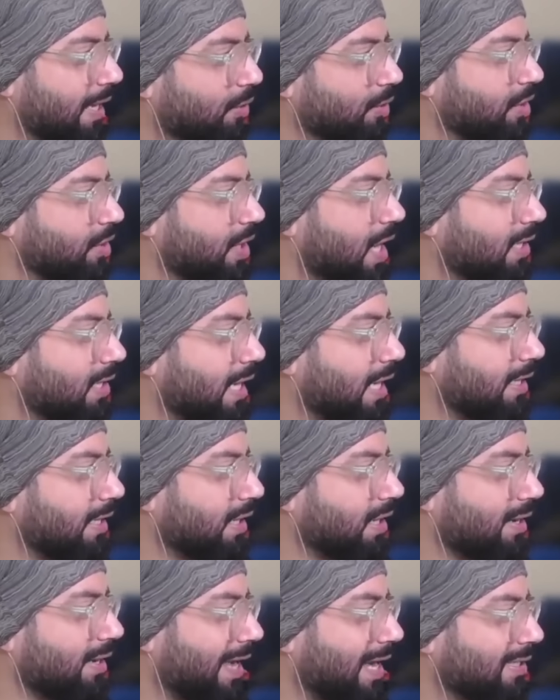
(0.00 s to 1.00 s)
भाई गुजरात
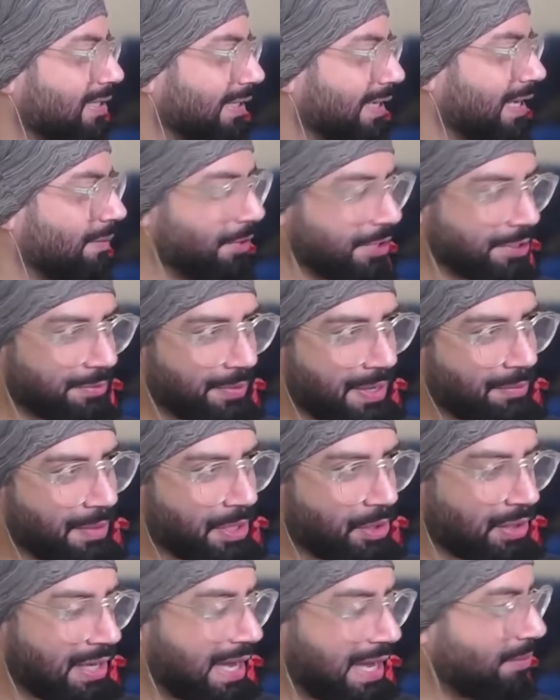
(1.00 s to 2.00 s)
टाइटन का क्या सीन है बीजेमआई
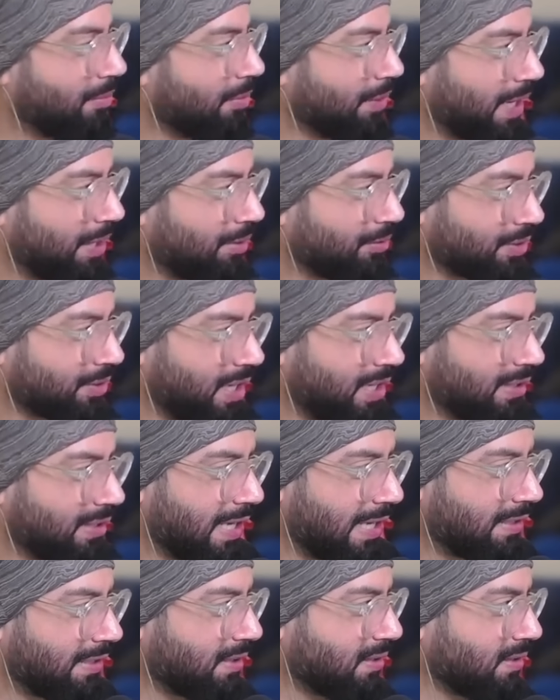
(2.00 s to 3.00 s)
में कोलाब हो रहा है गुजरात
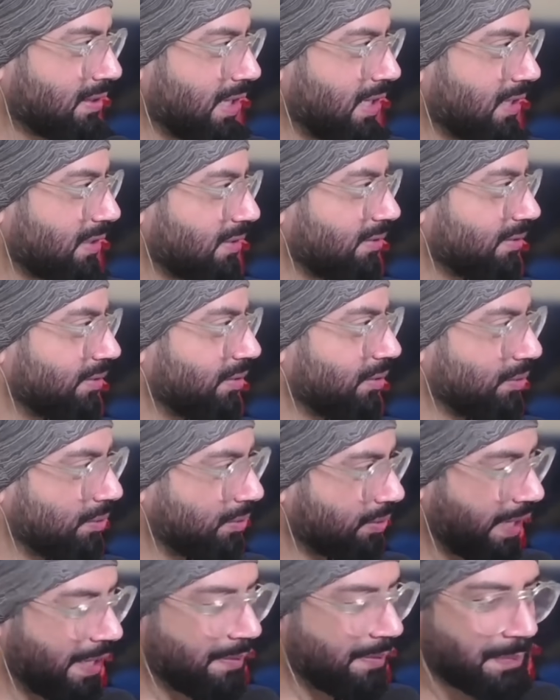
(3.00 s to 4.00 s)
टाइटन्स का
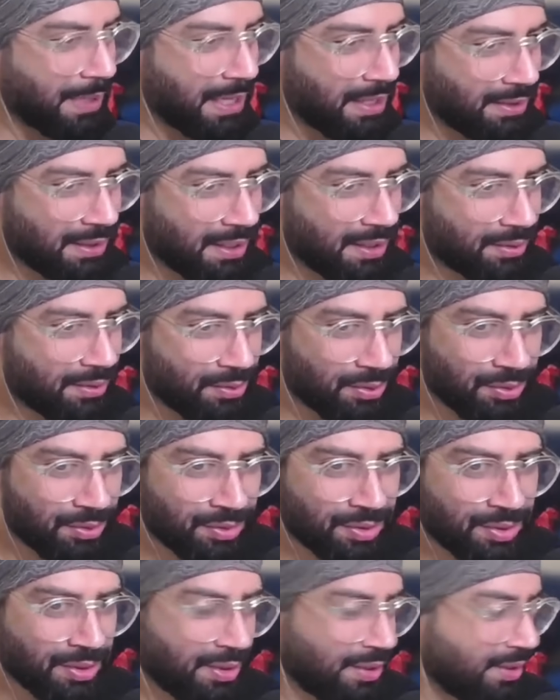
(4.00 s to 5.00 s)
तो गेम के अंदर
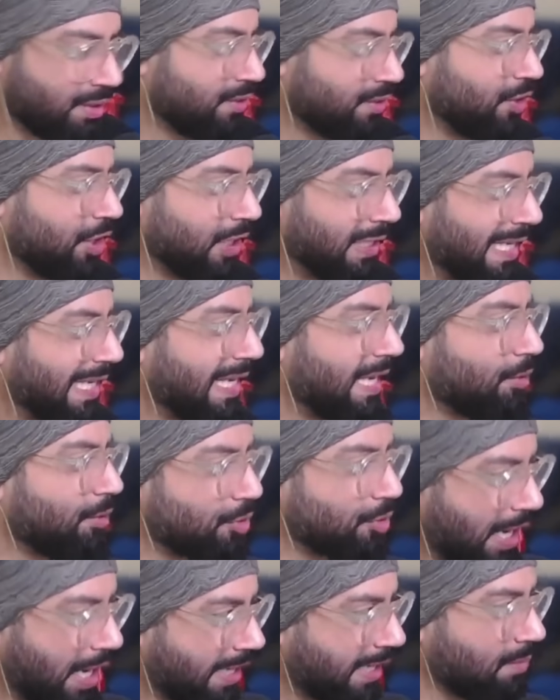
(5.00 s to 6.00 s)
कुछ जी uh, टी के
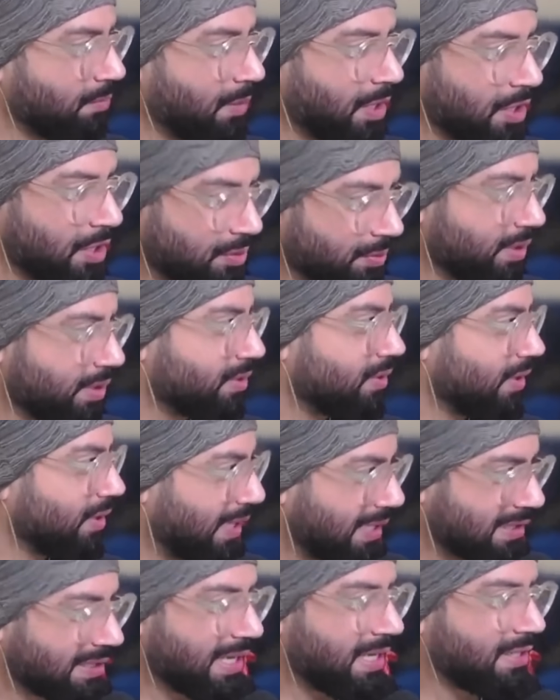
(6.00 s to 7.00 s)
कुछ आएंगे मर्च वर्च
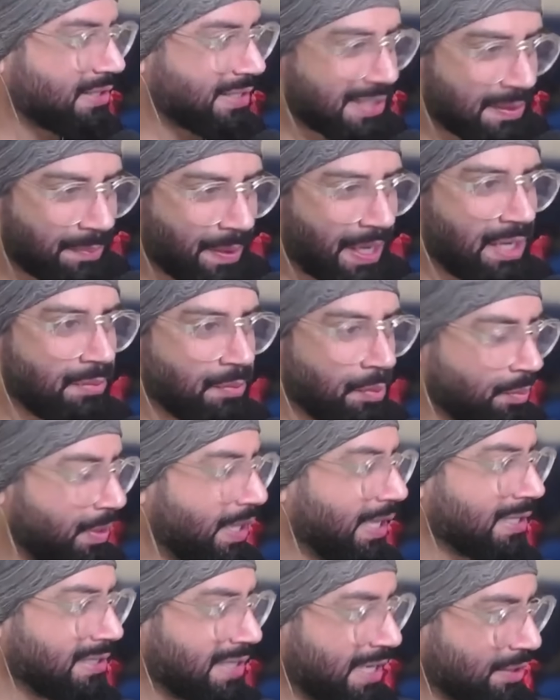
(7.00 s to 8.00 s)
ऐसा जैसे पहले
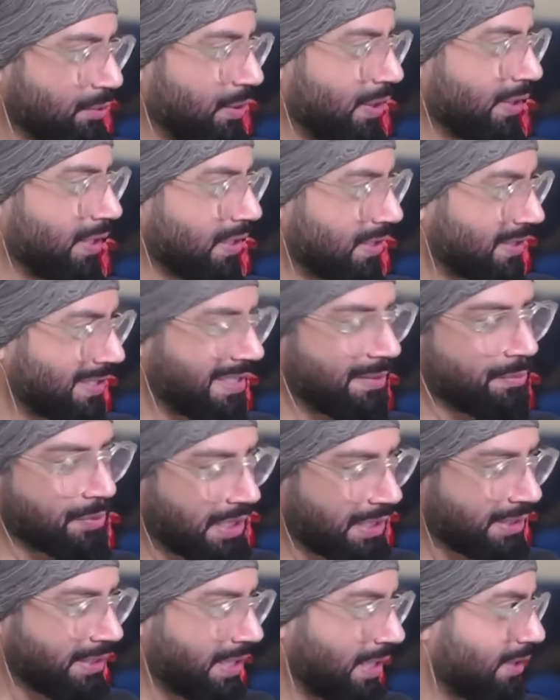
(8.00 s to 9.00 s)
मुंबई के साथ हुआ था इट
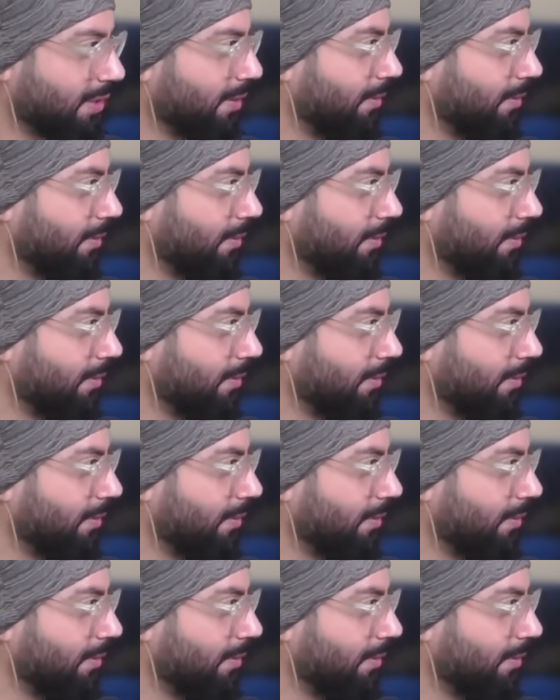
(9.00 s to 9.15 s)
सीम्स लाइक